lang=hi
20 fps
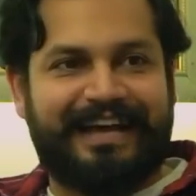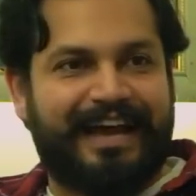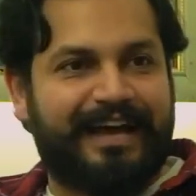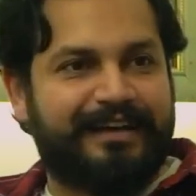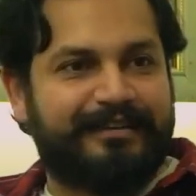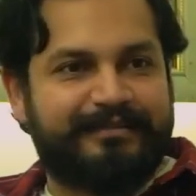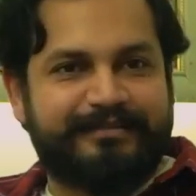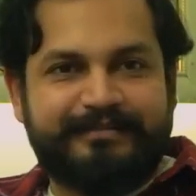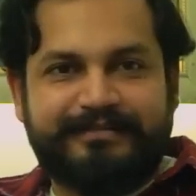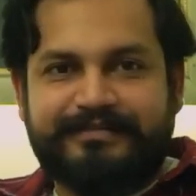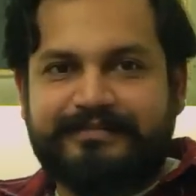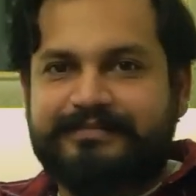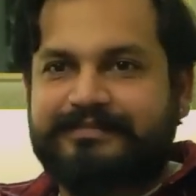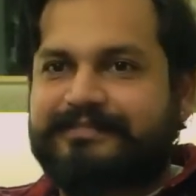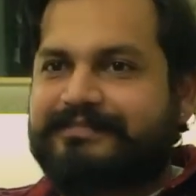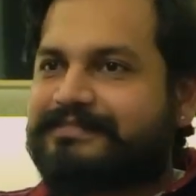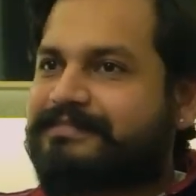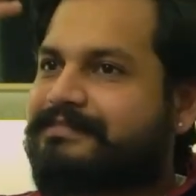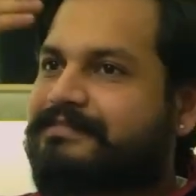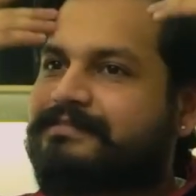यार
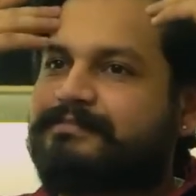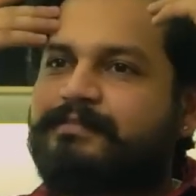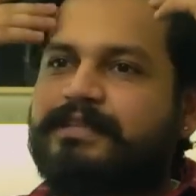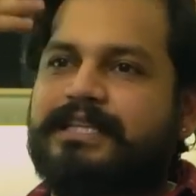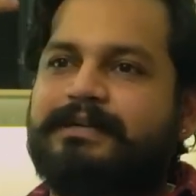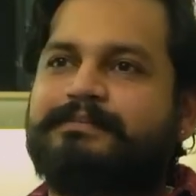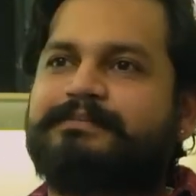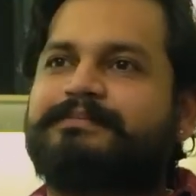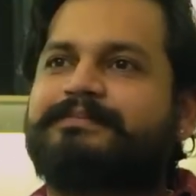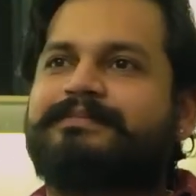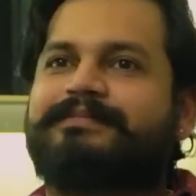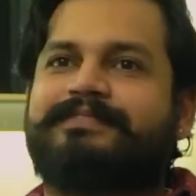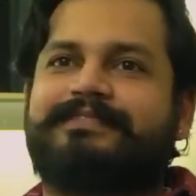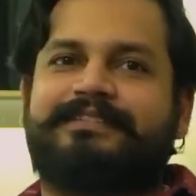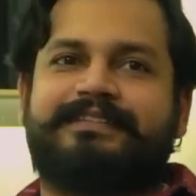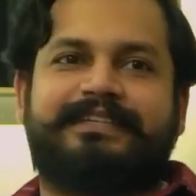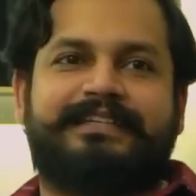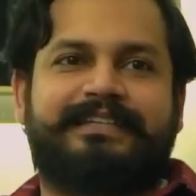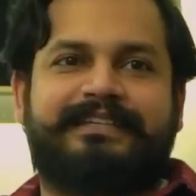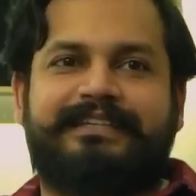
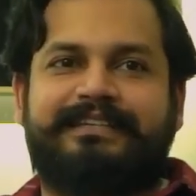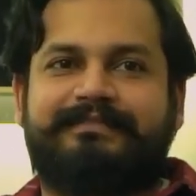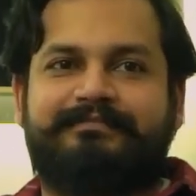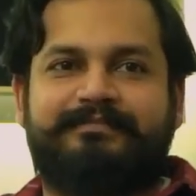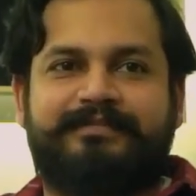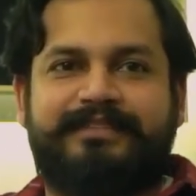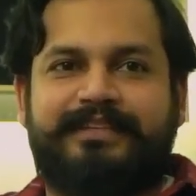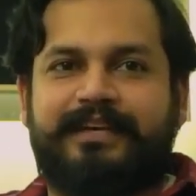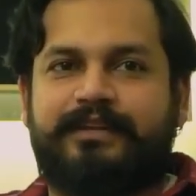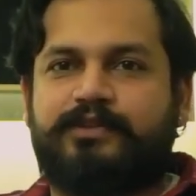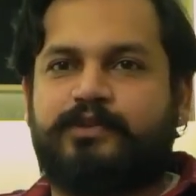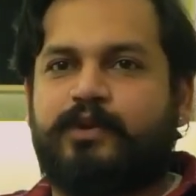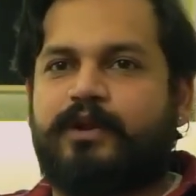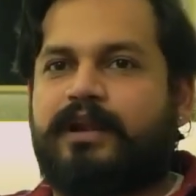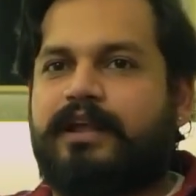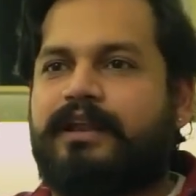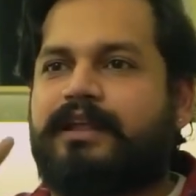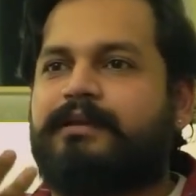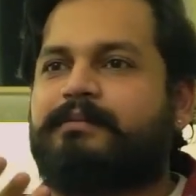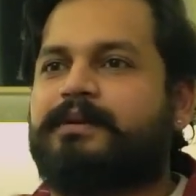मतलब ये
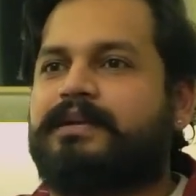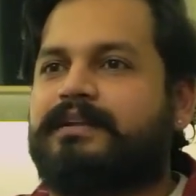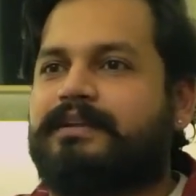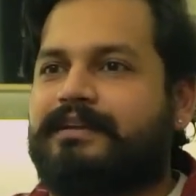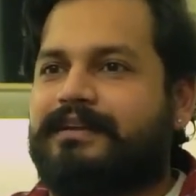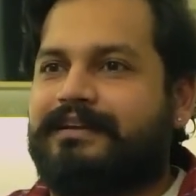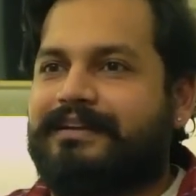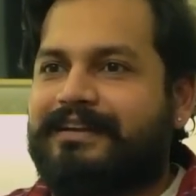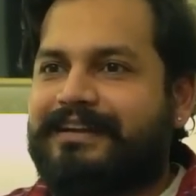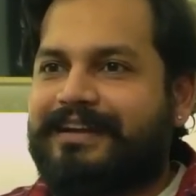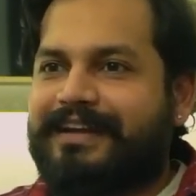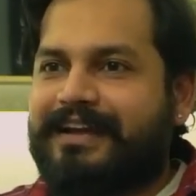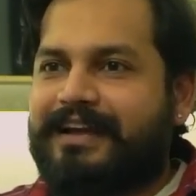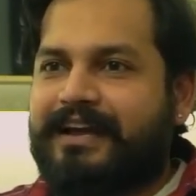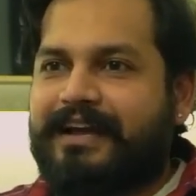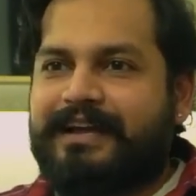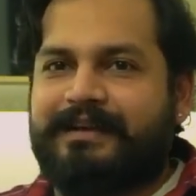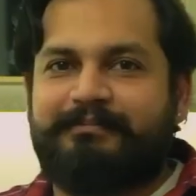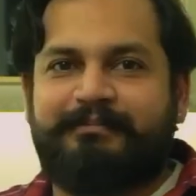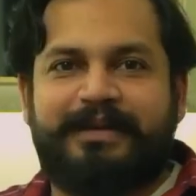दुल्हन है मेरी
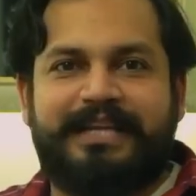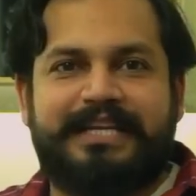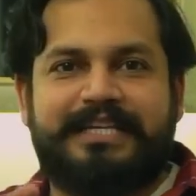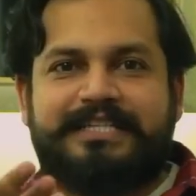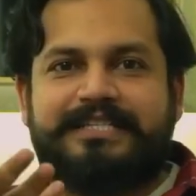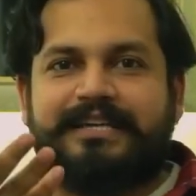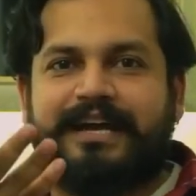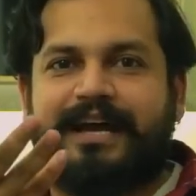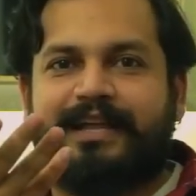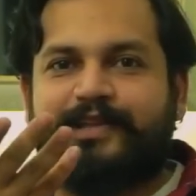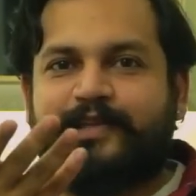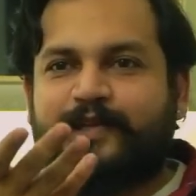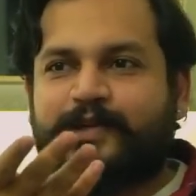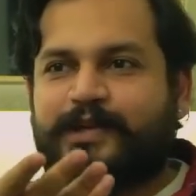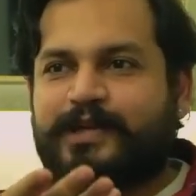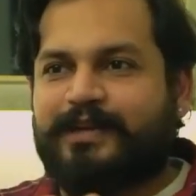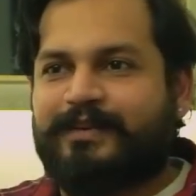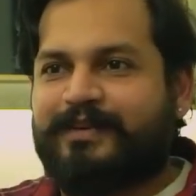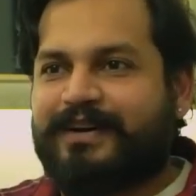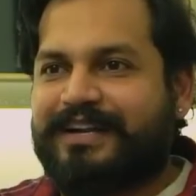मेरी शादी
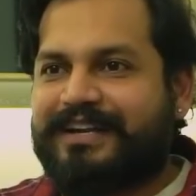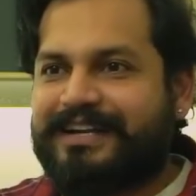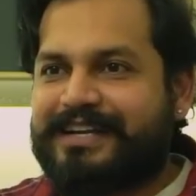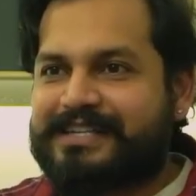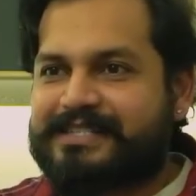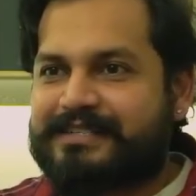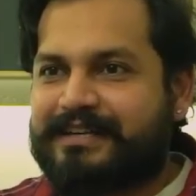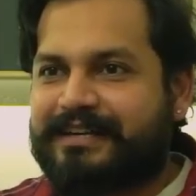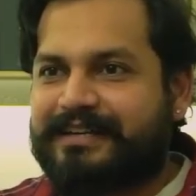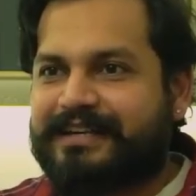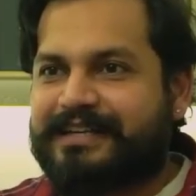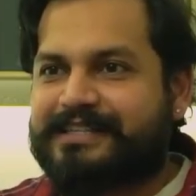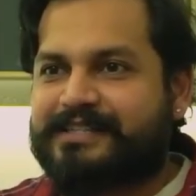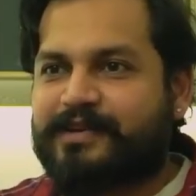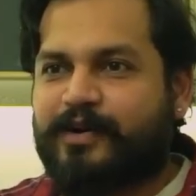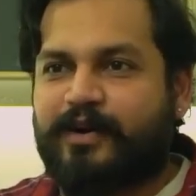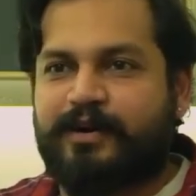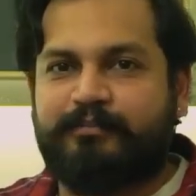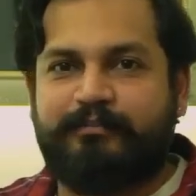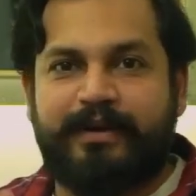होने वाली है इस लड़की
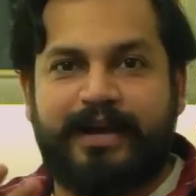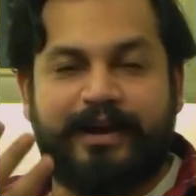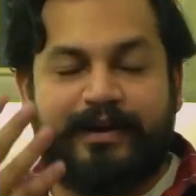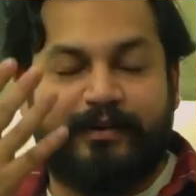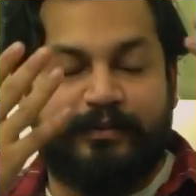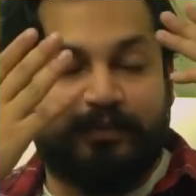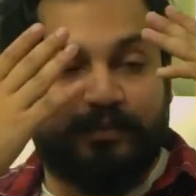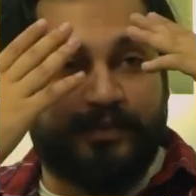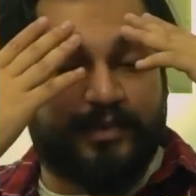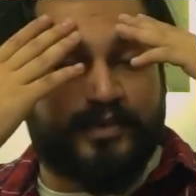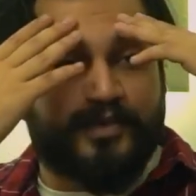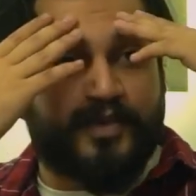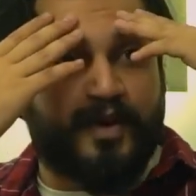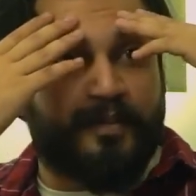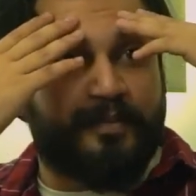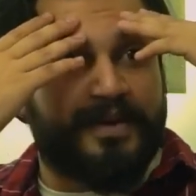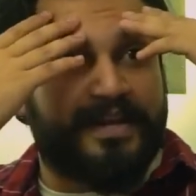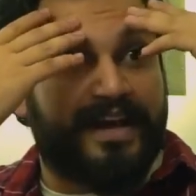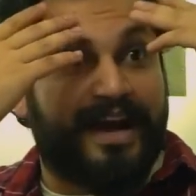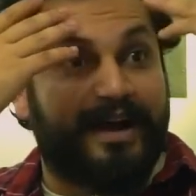से और मैं उसको
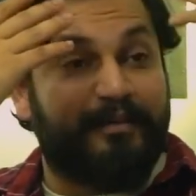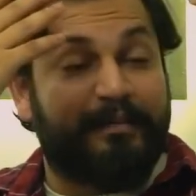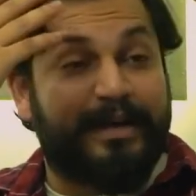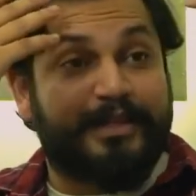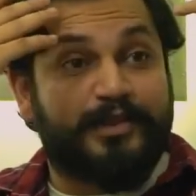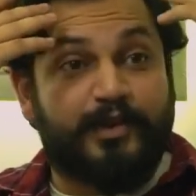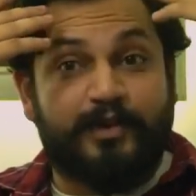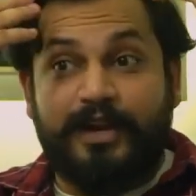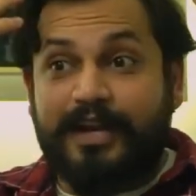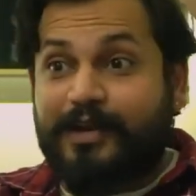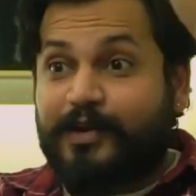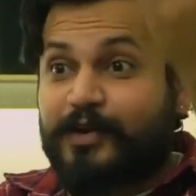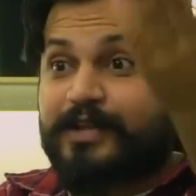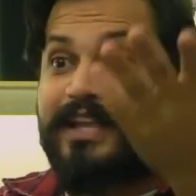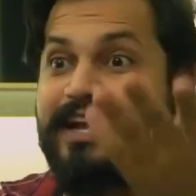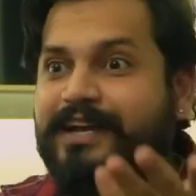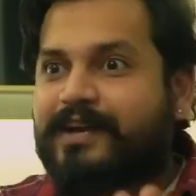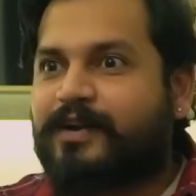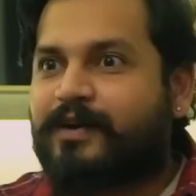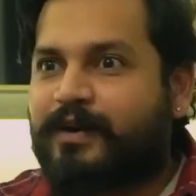अपनी मैं दुल्हन को
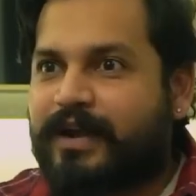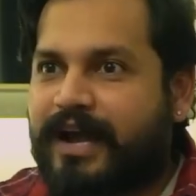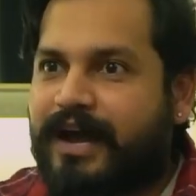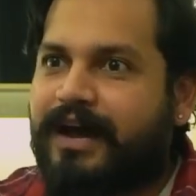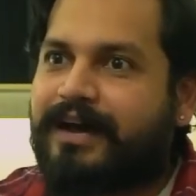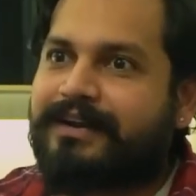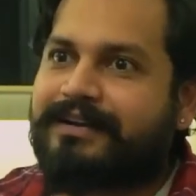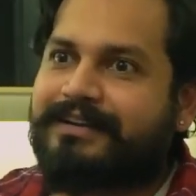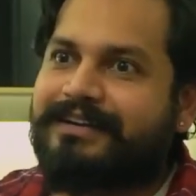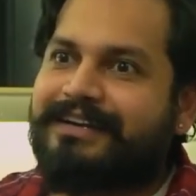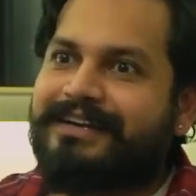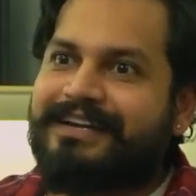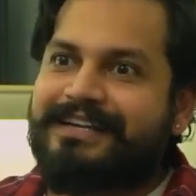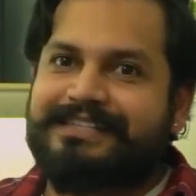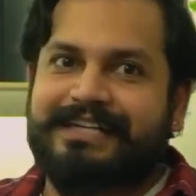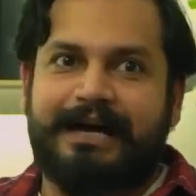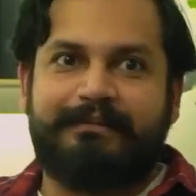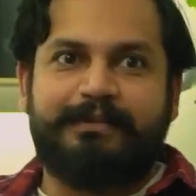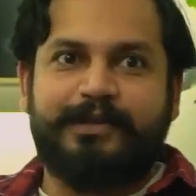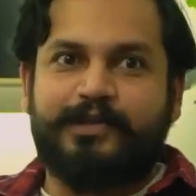देख रहा हूँ यार
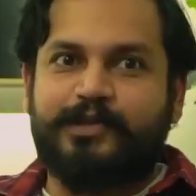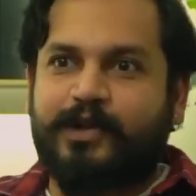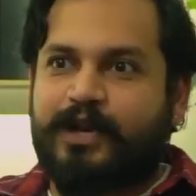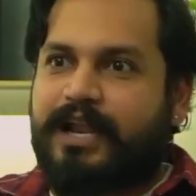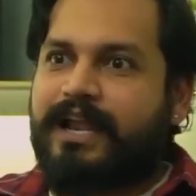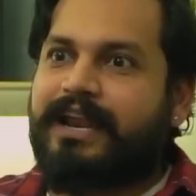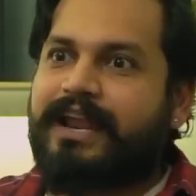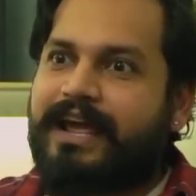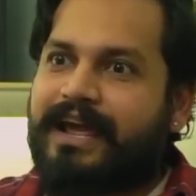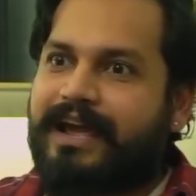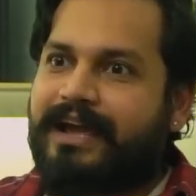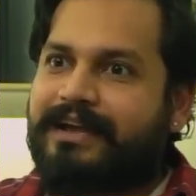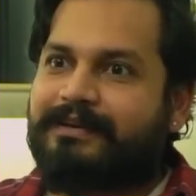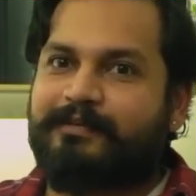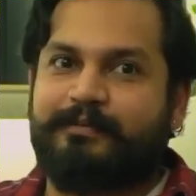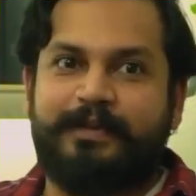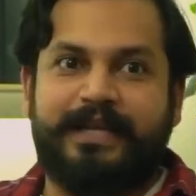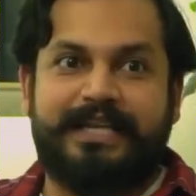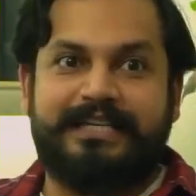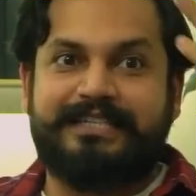सामने दुल्हन है
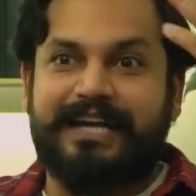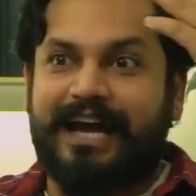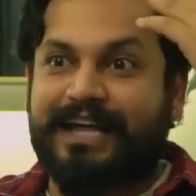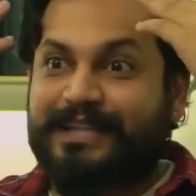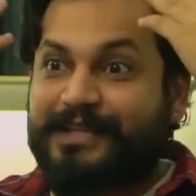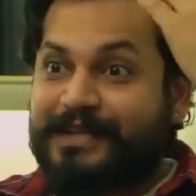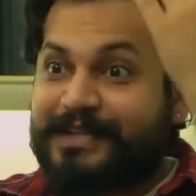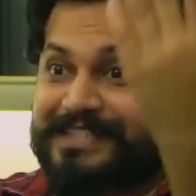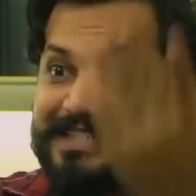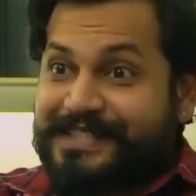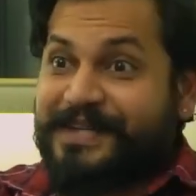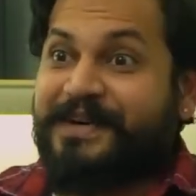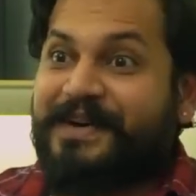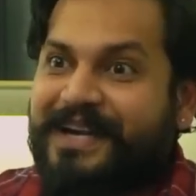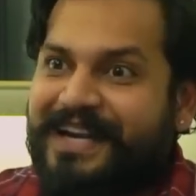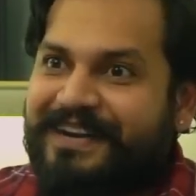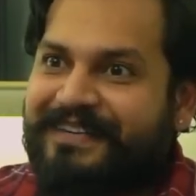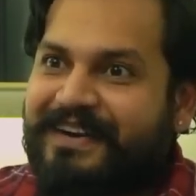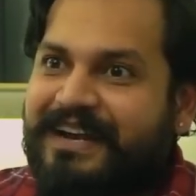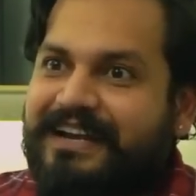वो मेरी शादी इससे
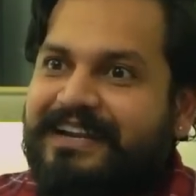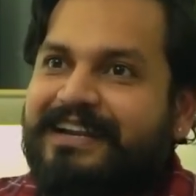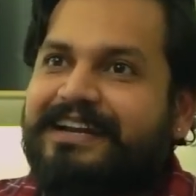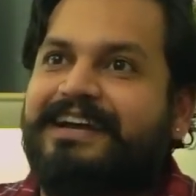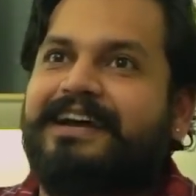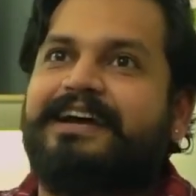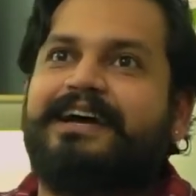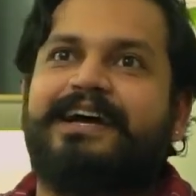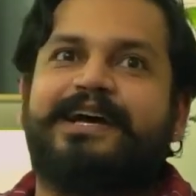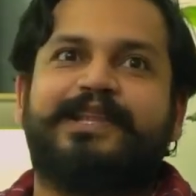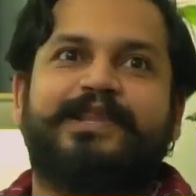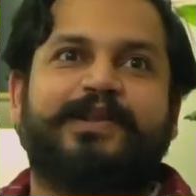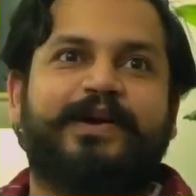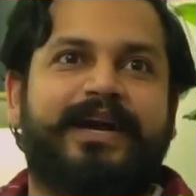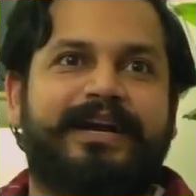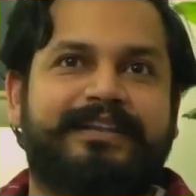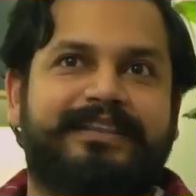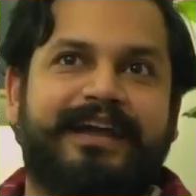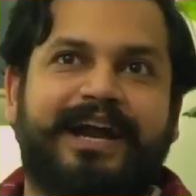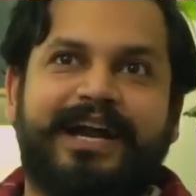होने वाली है तो
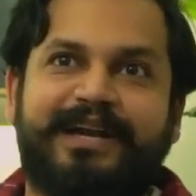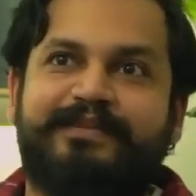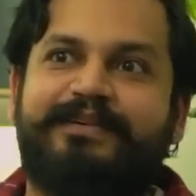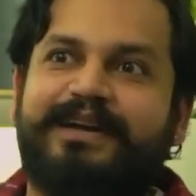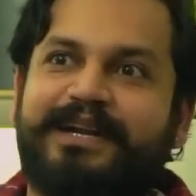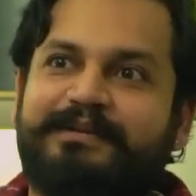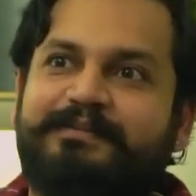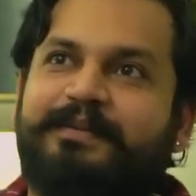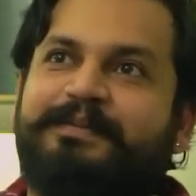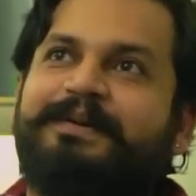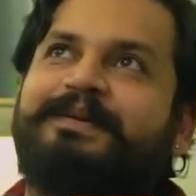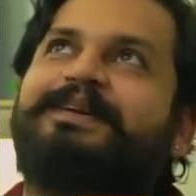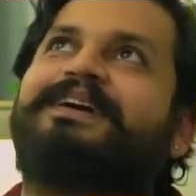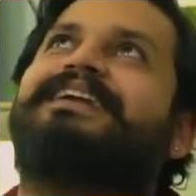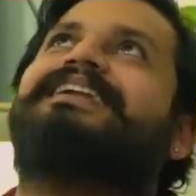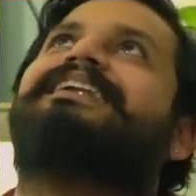एट दैट वेरी मोमेंट